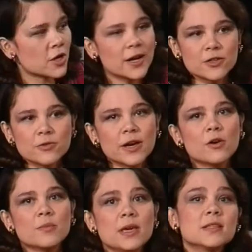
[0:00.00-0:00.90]
ją jako
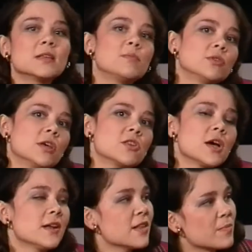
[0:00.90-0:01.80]
miejsce
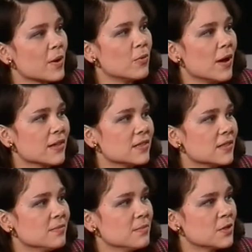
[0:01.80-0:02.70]
podejrzanej spekulacji.
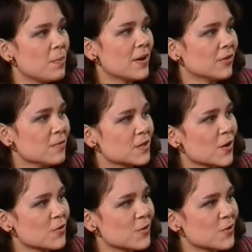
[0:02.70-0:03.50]
Co pan o tym sądzi?